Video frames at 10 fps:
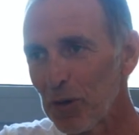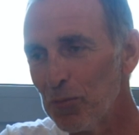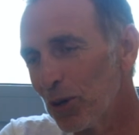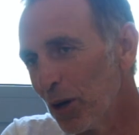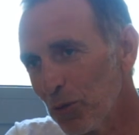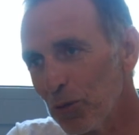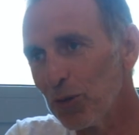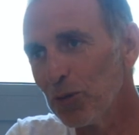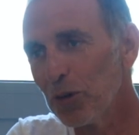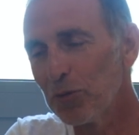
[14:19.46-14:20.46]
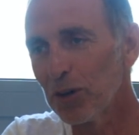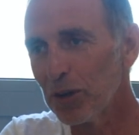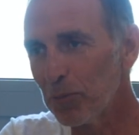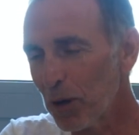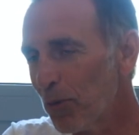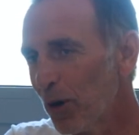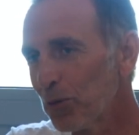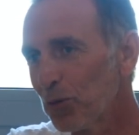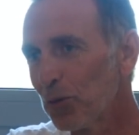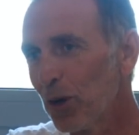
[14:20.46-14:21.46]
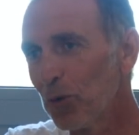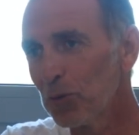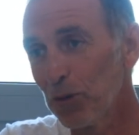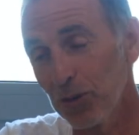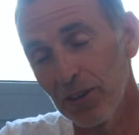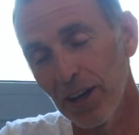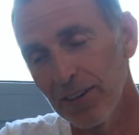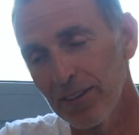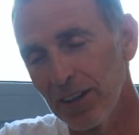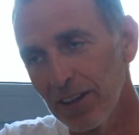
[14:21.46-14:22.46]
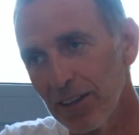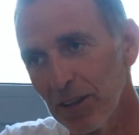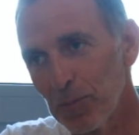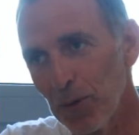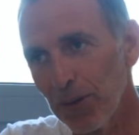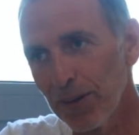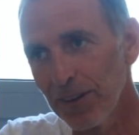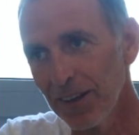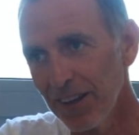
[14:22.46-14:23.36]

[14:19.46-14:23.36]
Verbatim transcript: pour quand même continuer à faire des préparations sur la route parce que ça restait très important.